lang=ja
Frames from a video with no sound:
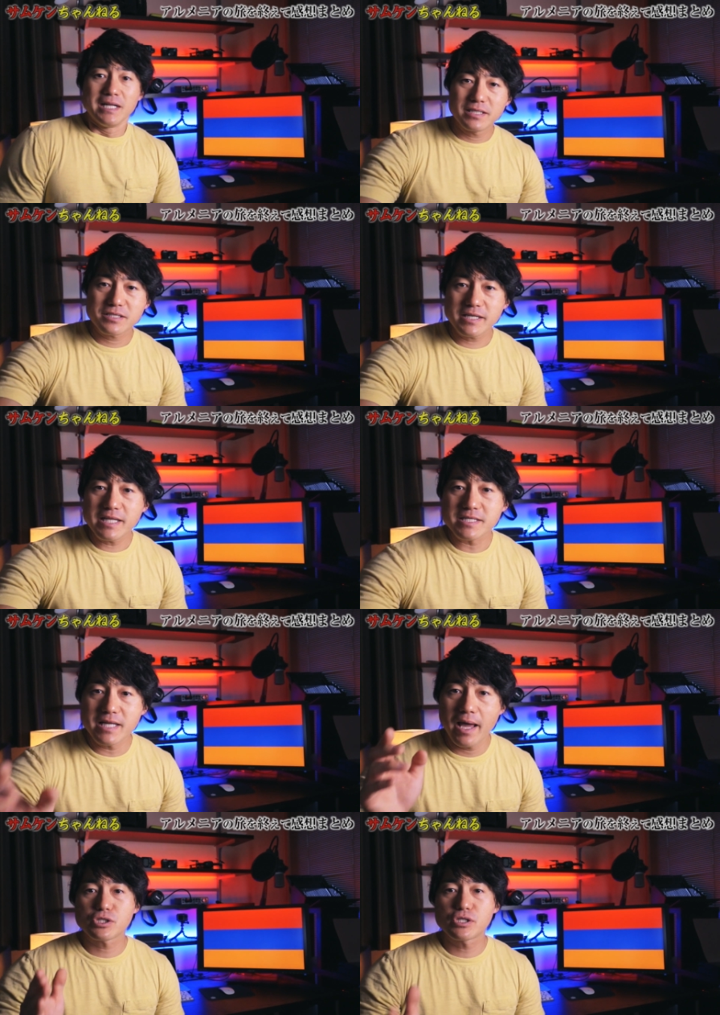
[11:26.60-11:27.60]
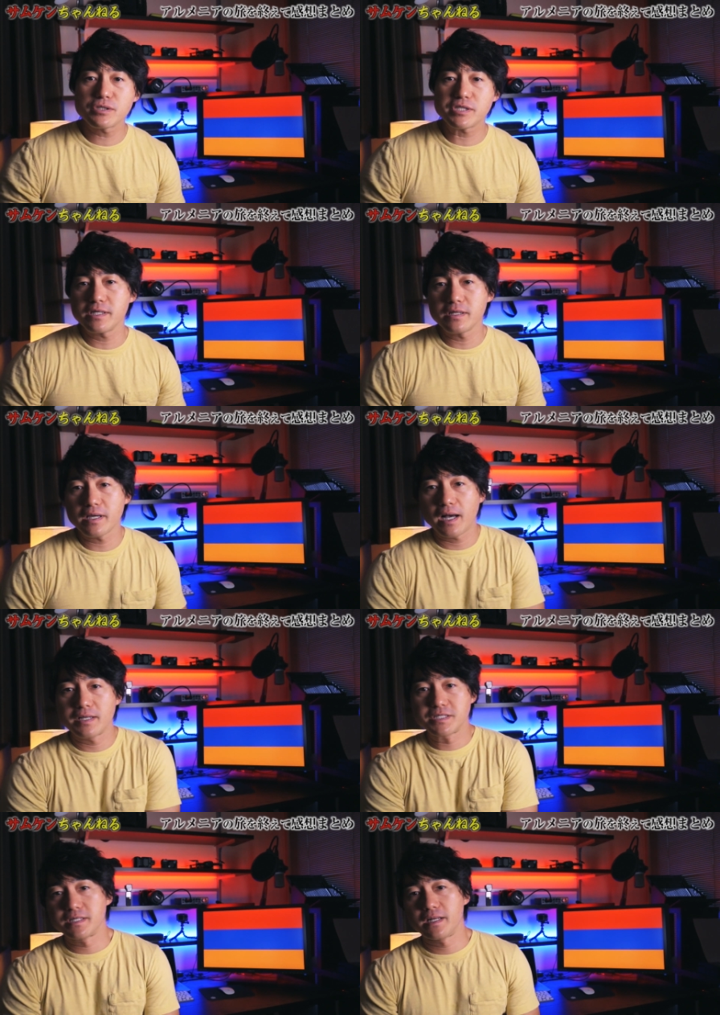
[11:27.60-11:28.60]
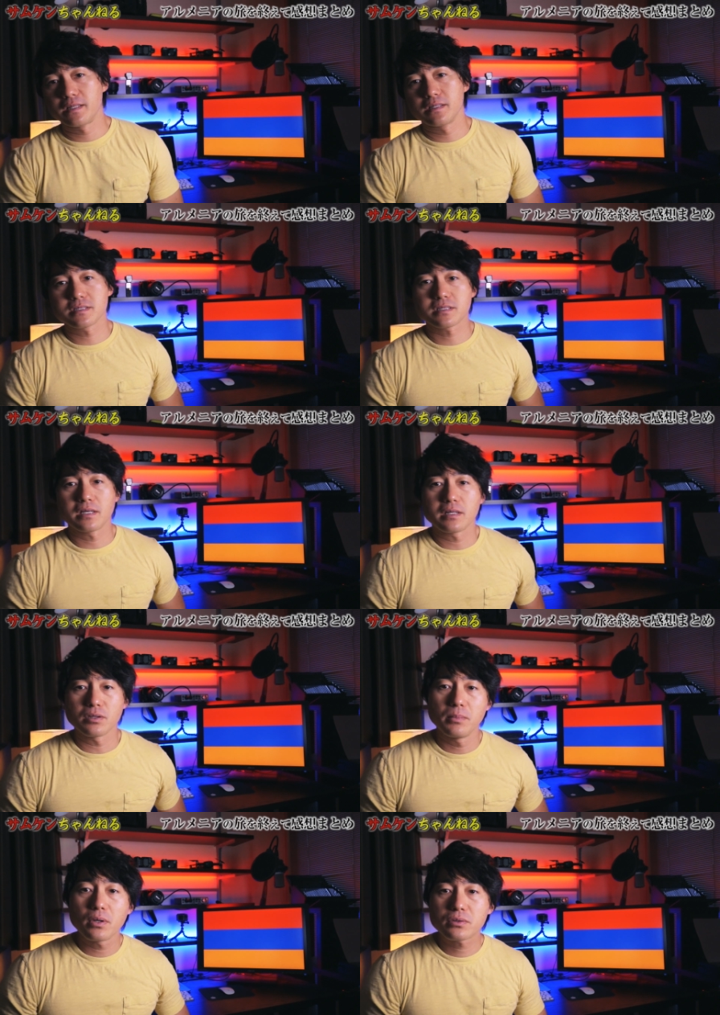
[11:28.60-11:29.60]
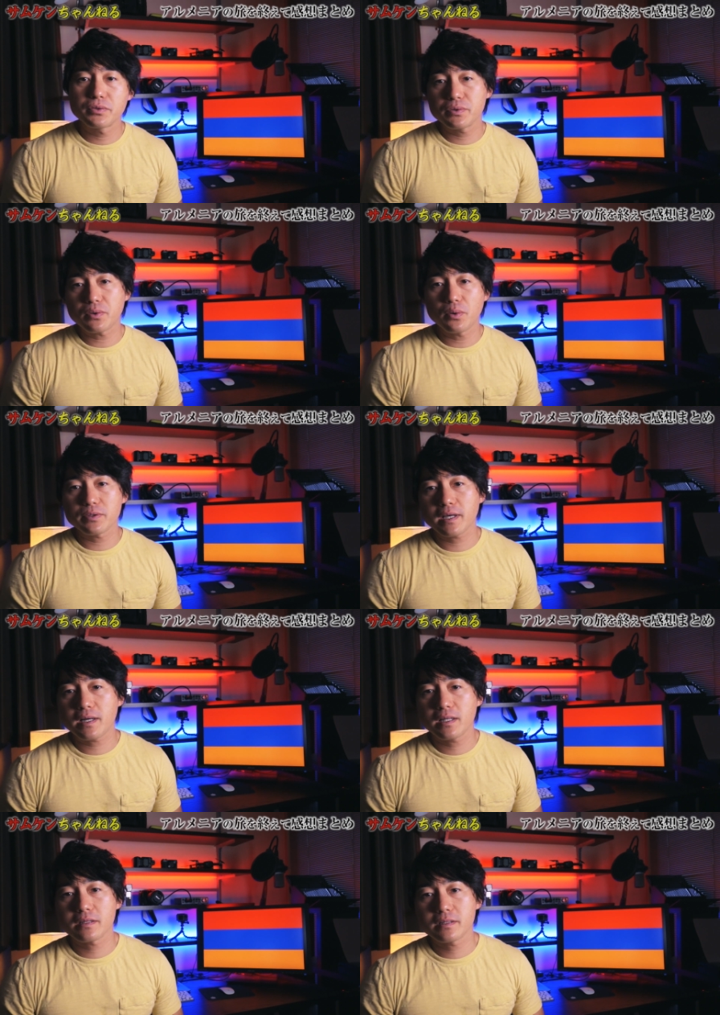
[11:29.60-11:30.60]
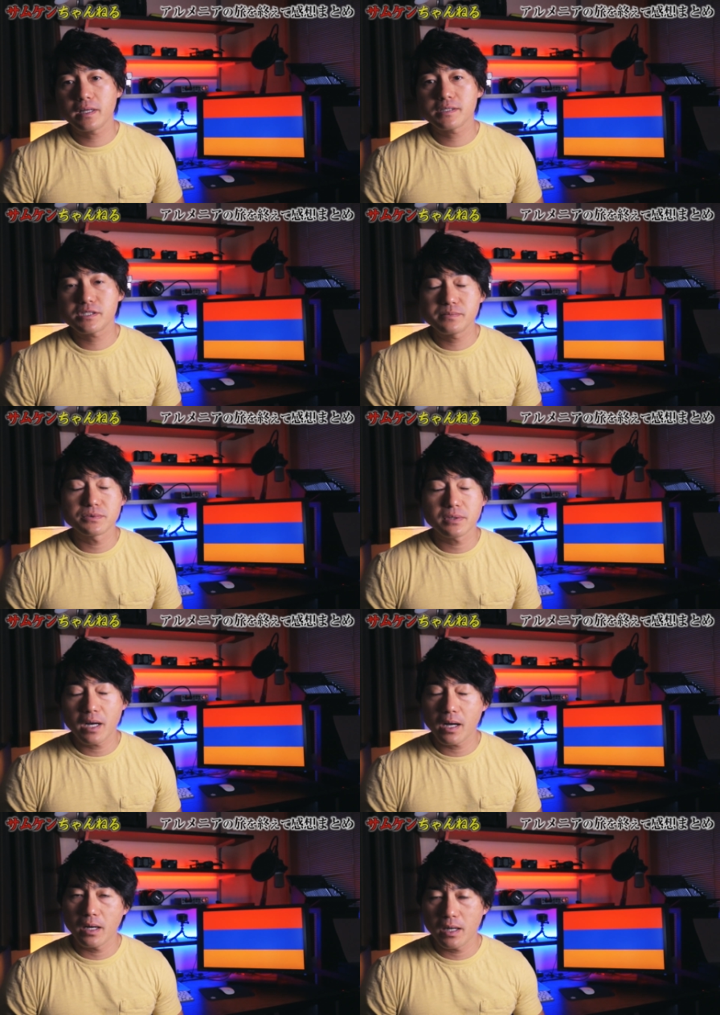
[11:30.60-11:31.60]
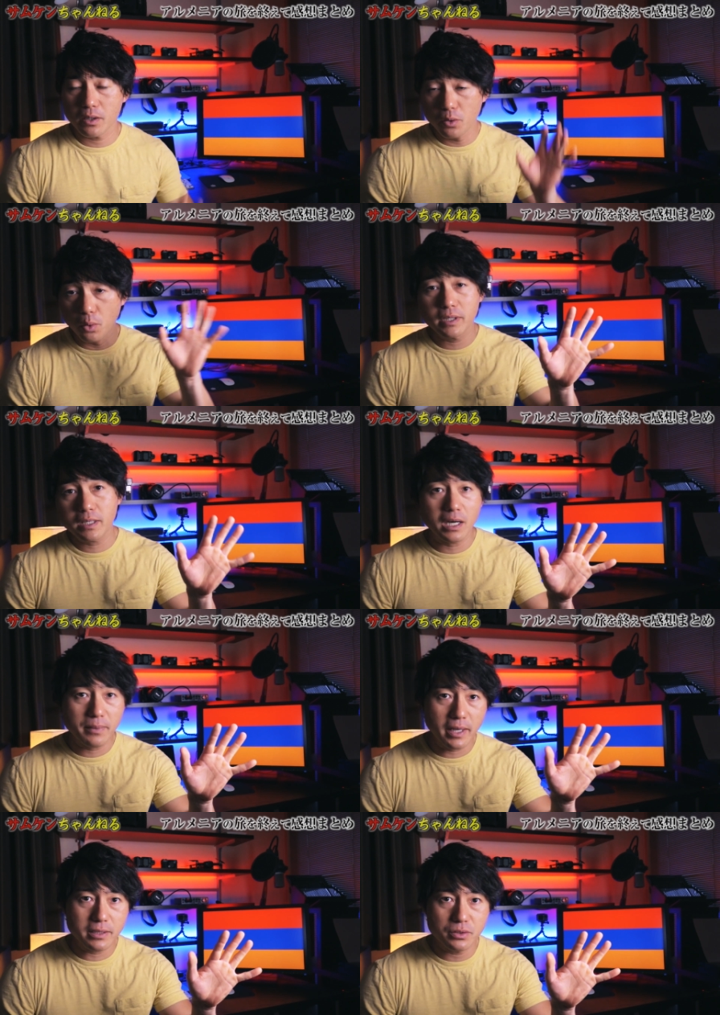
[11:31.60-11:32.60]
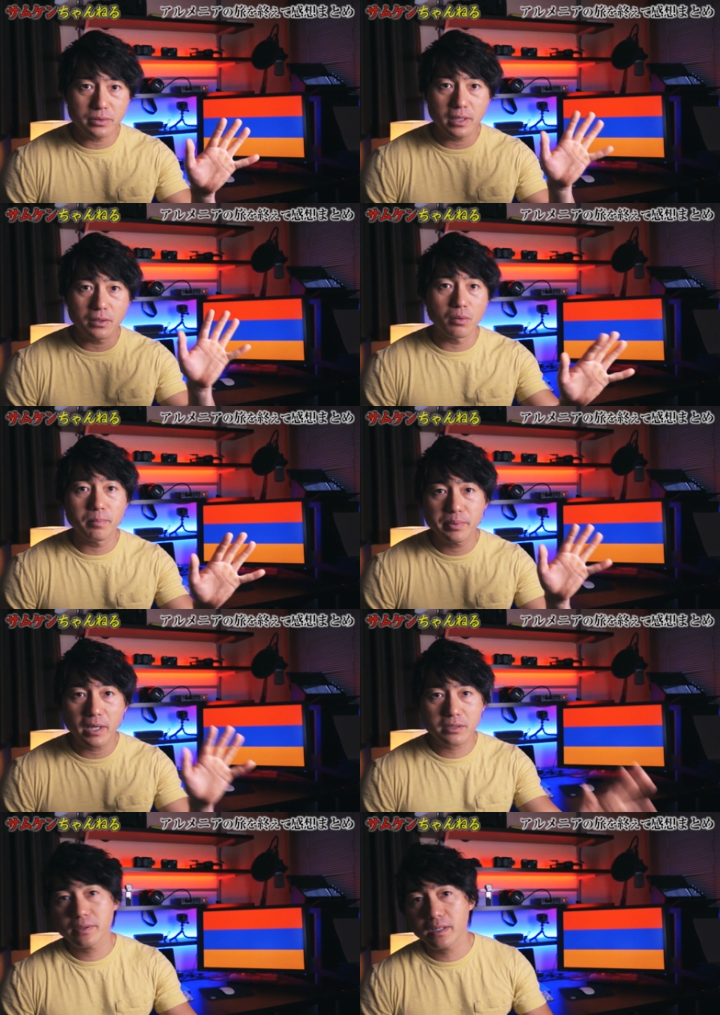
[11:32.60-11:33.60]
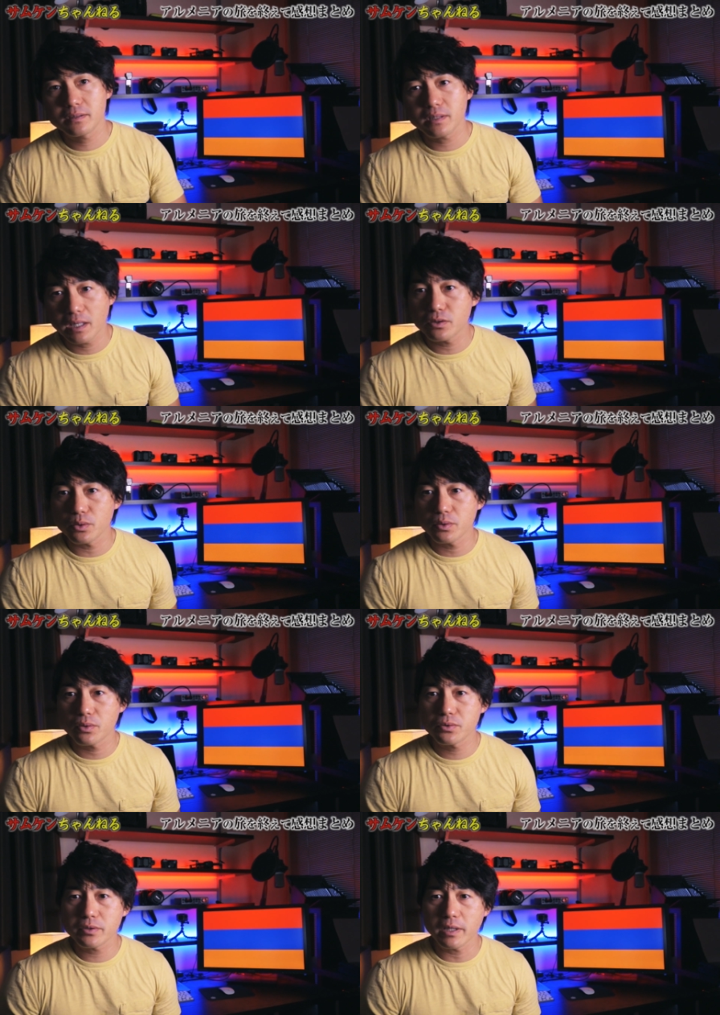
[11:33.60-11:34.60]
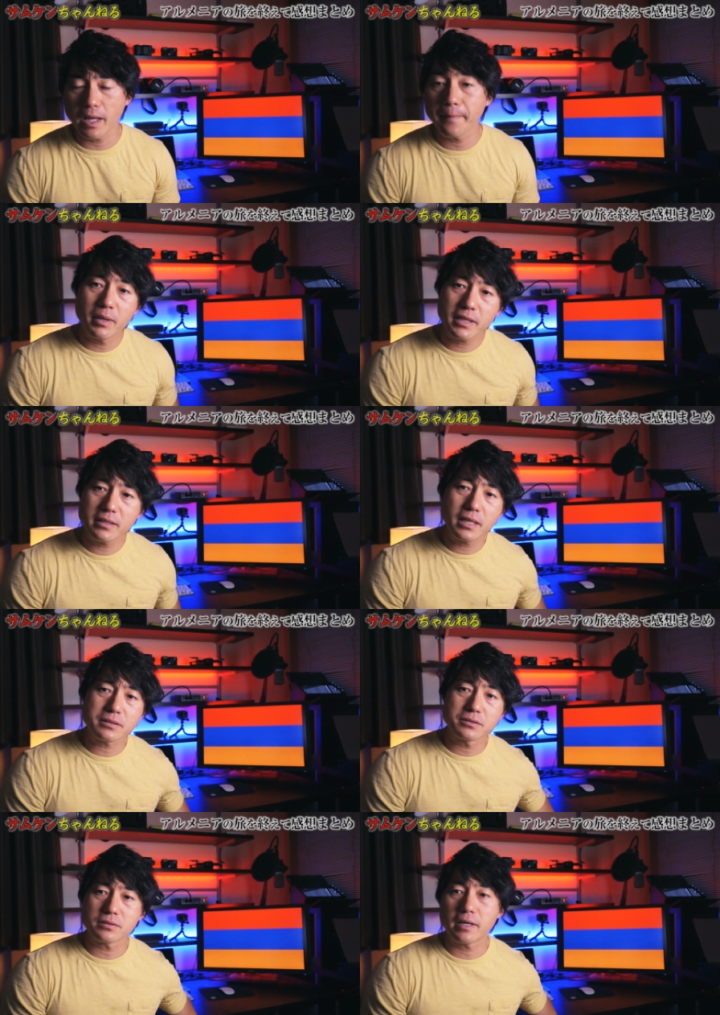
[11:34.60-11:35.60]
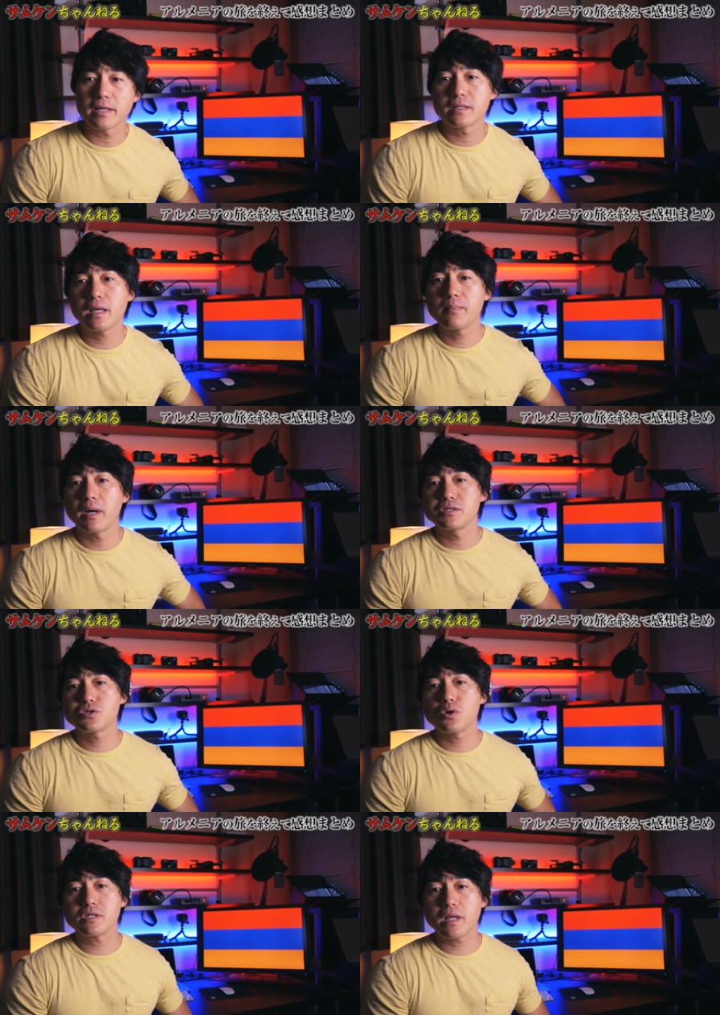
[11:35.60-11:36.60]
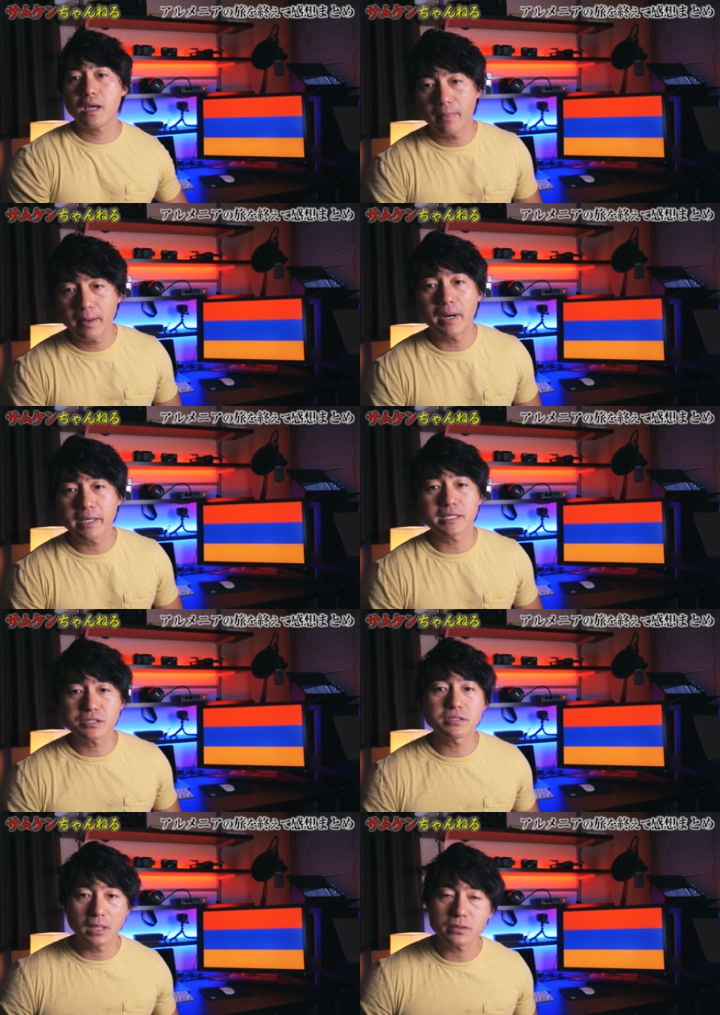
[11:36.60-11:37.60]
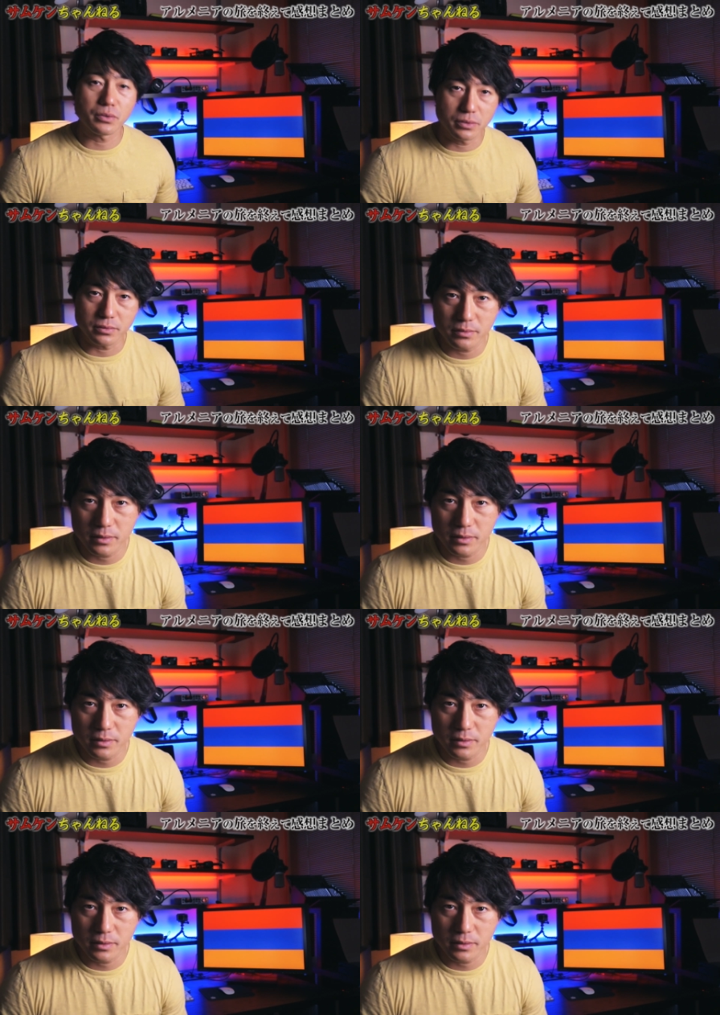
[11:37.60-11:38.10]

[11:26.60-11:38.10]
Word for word: で、次ですね、通信に関してなんですけれども、空港で買った SIM が ごギガバイト でろっぴゃくえんぐらいということでね、まあ、難なく買えて、まあ、非常にね、まあまあ安いなという